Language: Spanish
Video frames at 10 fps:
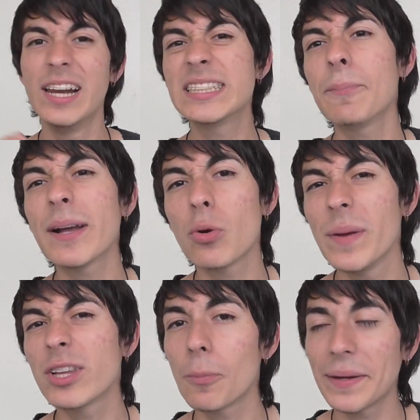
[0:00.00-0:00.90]
Listo para
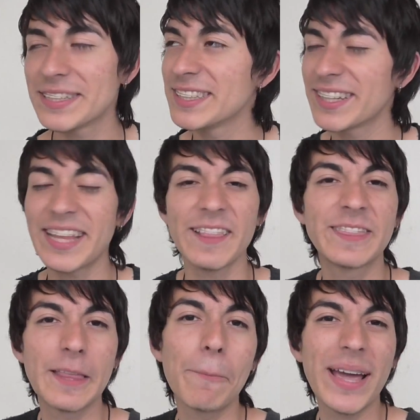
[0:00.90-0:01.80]
cumplir tu presencia
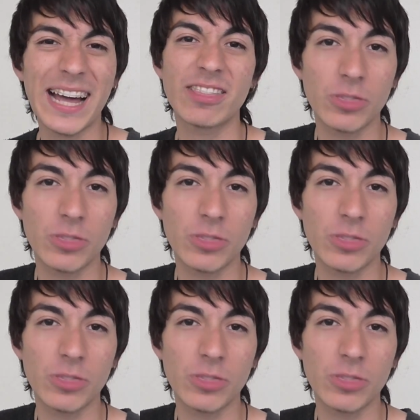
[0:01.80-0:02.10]
tan típica